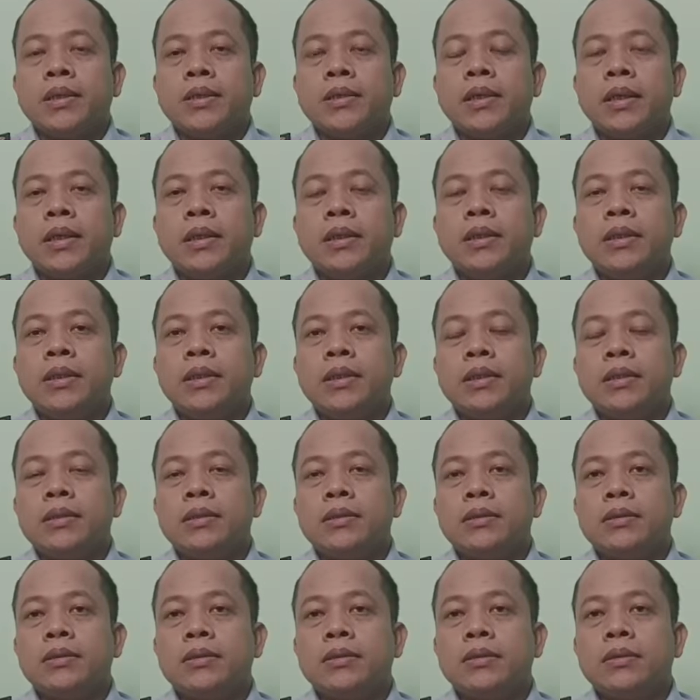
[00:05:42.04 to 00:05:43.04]
Jadi
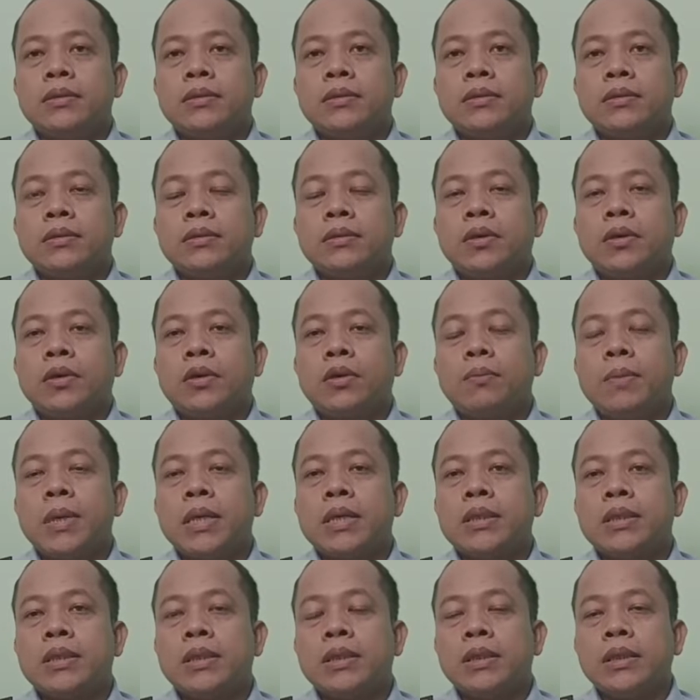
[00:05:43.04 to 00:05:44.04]

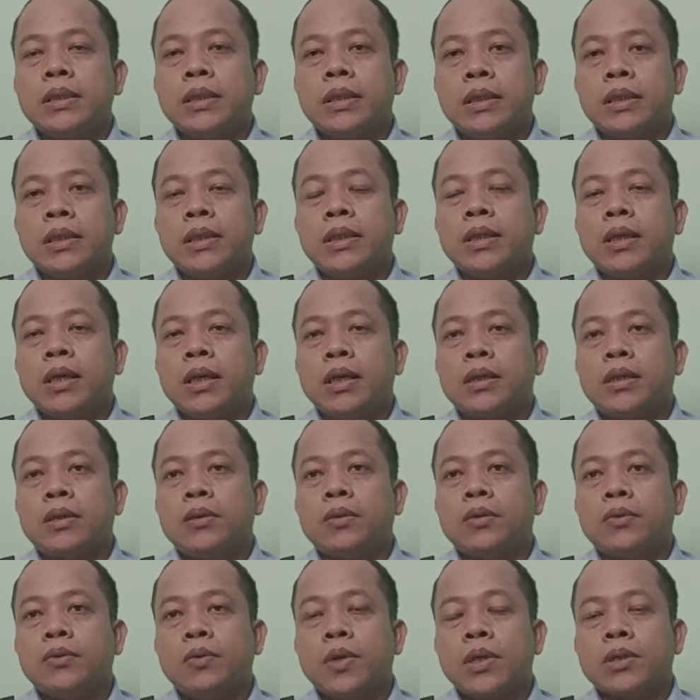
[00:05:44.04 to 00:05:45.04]
korban sendiri
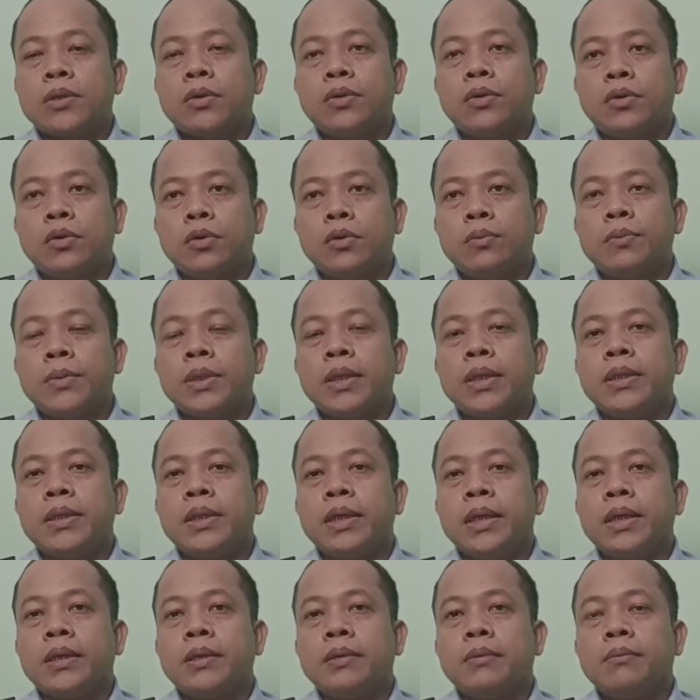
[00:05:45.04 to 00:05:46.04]
atau kuasa hukumnya
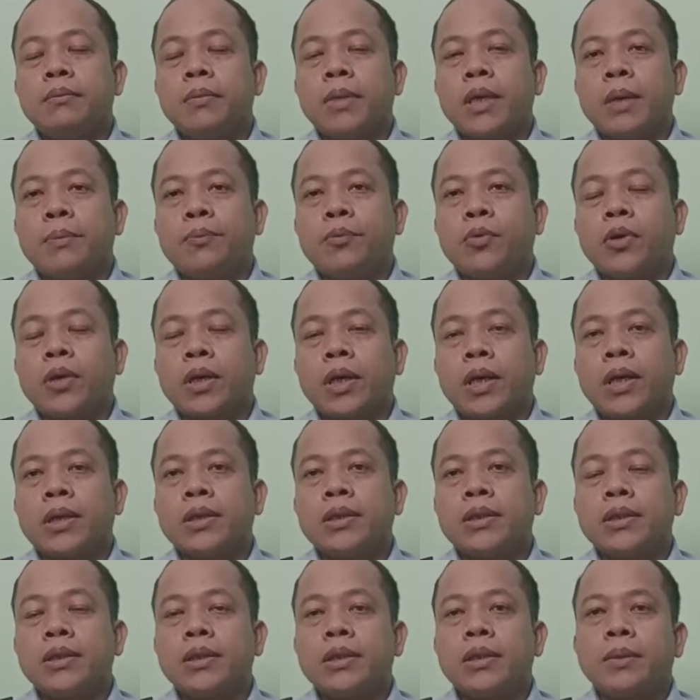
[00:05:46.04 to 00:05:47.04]
yang
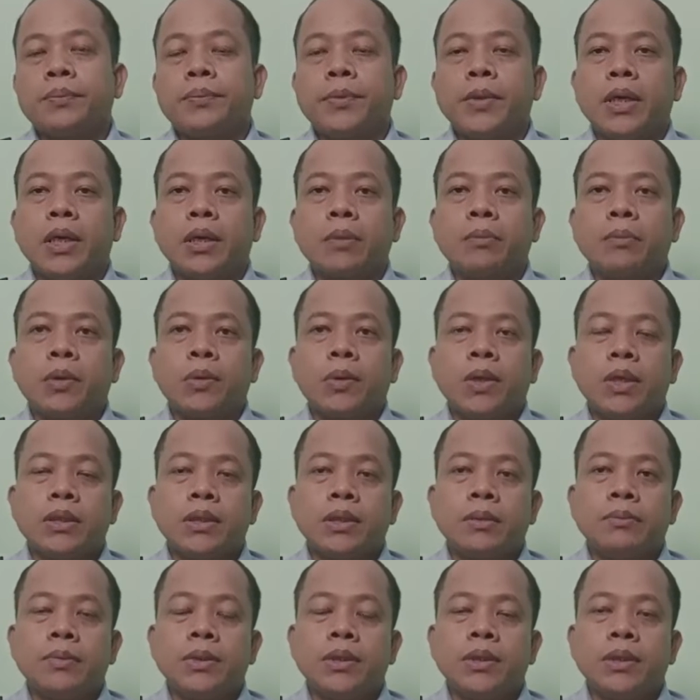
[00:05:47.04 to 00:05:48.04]
melaporkannya ke pihak
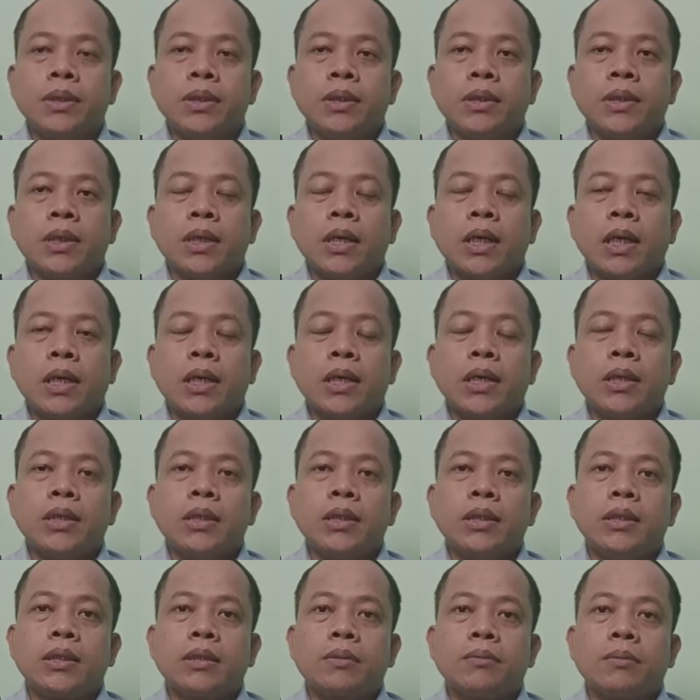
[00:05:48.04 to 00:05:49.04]
berwajib karena
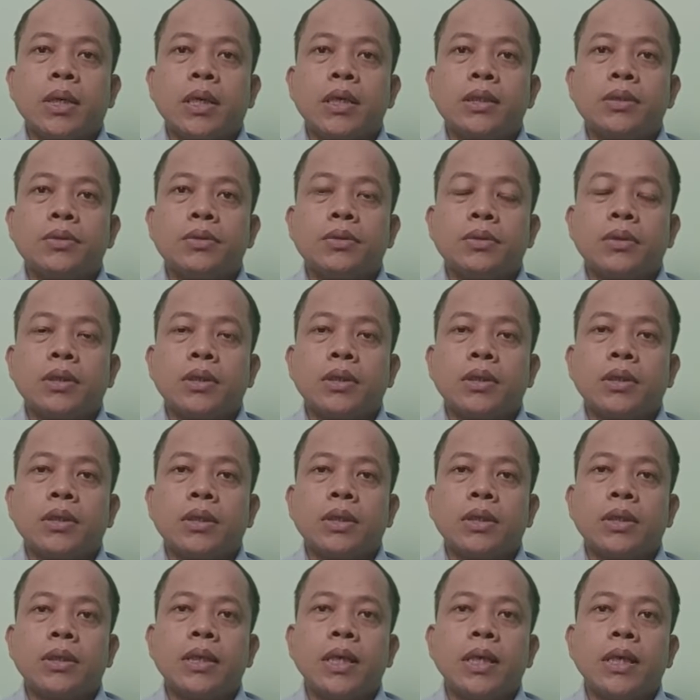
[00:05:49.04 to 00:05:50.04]
ini termasuk
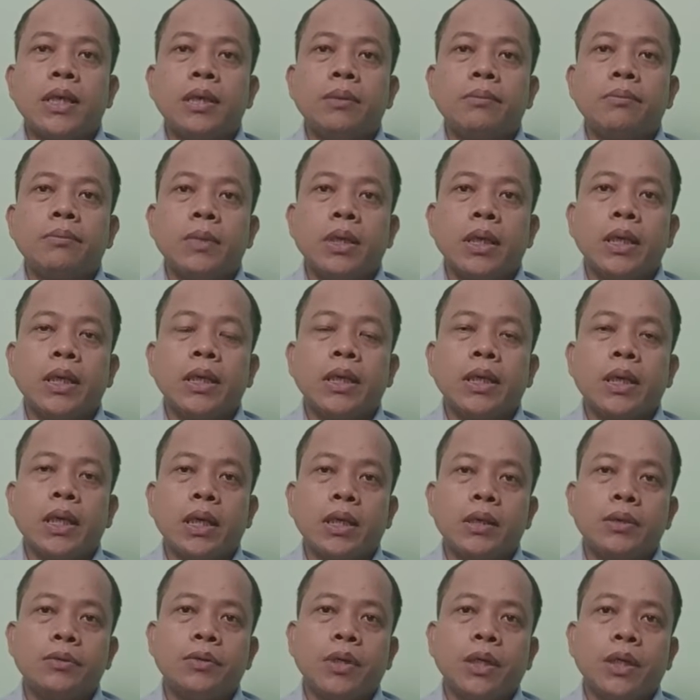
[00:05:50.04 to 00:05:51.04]
ke dalam delik
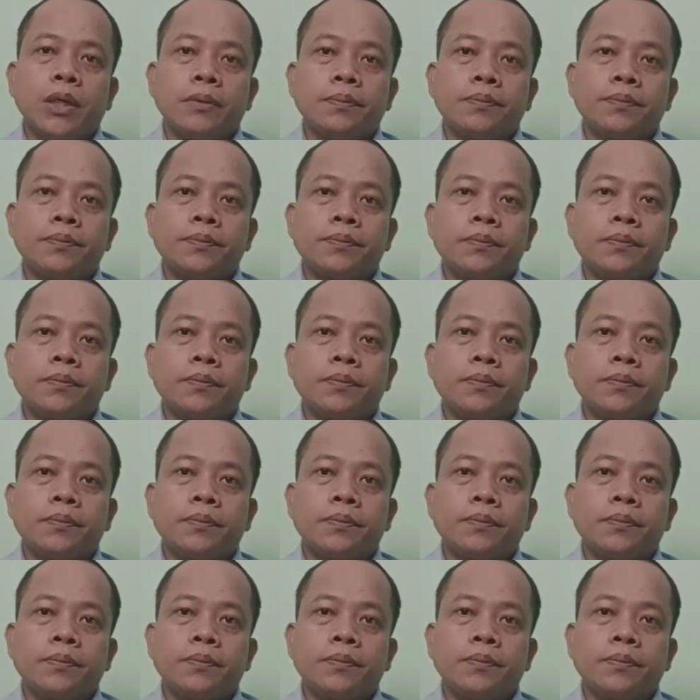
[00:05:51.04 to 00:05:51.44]
aduan.